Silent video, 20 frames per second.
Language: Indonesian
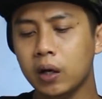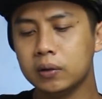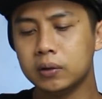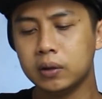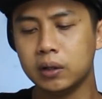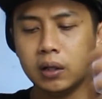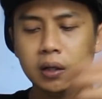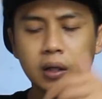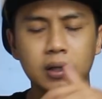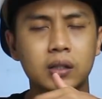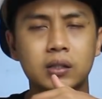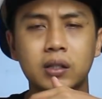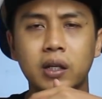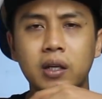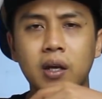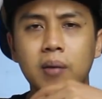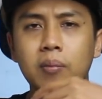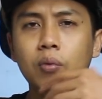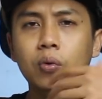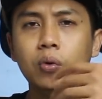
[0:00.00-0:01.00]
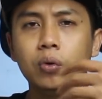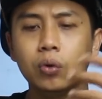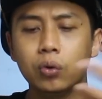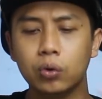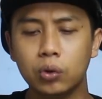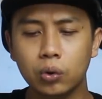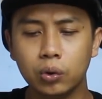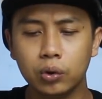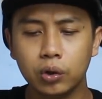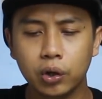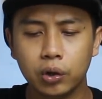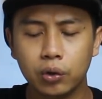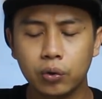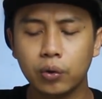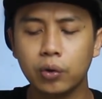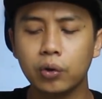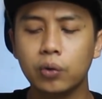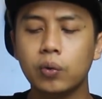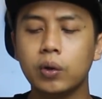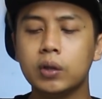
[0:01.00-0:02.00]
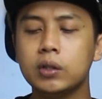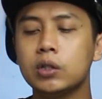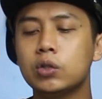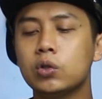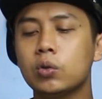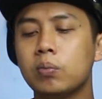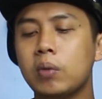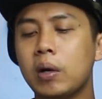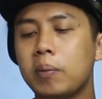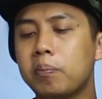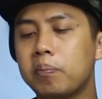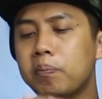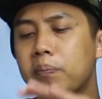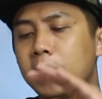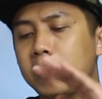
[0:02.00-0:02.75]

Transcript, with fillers: ternyata desainnya monoton gitu-gitu aja cuma